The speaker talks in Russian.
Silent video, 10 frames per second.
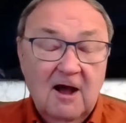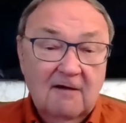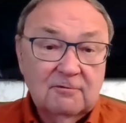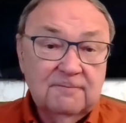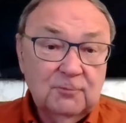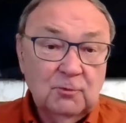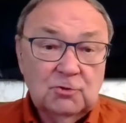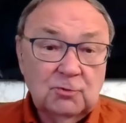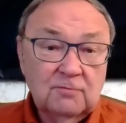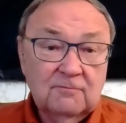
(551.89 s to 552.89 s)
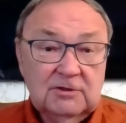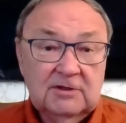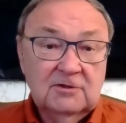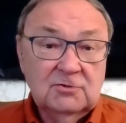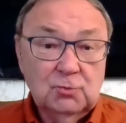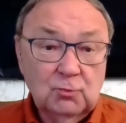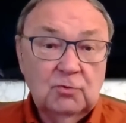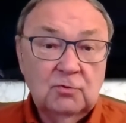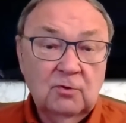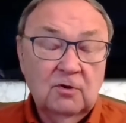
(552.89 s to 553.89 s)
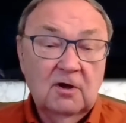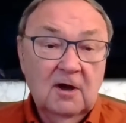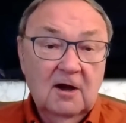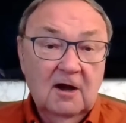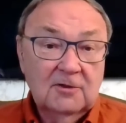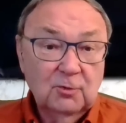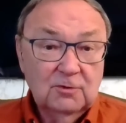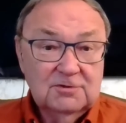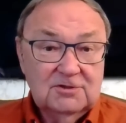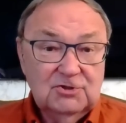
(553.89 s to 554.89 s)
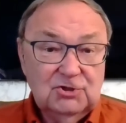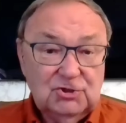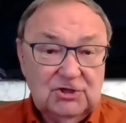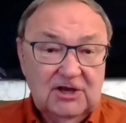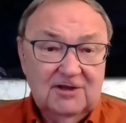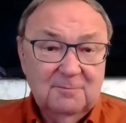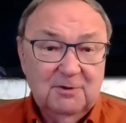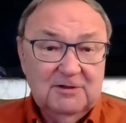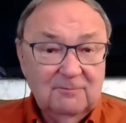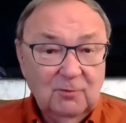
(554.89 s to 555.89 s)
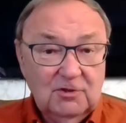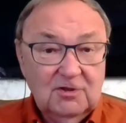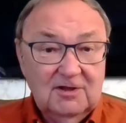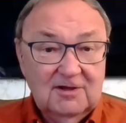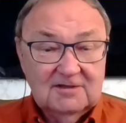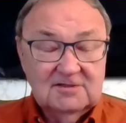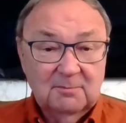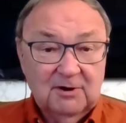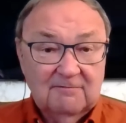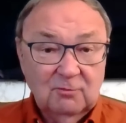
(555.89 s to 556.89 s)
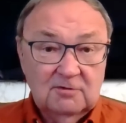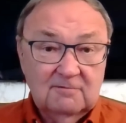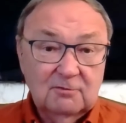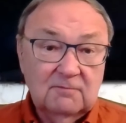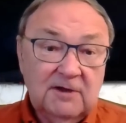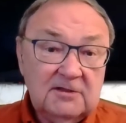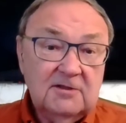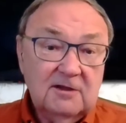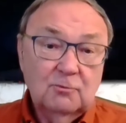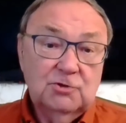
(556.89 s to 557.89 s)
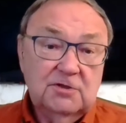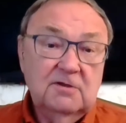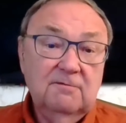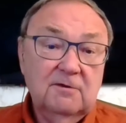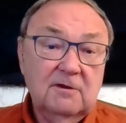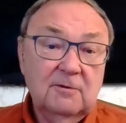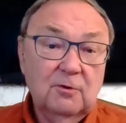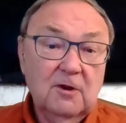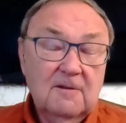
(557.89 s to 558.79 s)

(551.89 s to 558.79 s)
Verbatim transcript: А вот в то, что вот это судно, оно защищает подводные газопроводы, вот в это я уже не верю.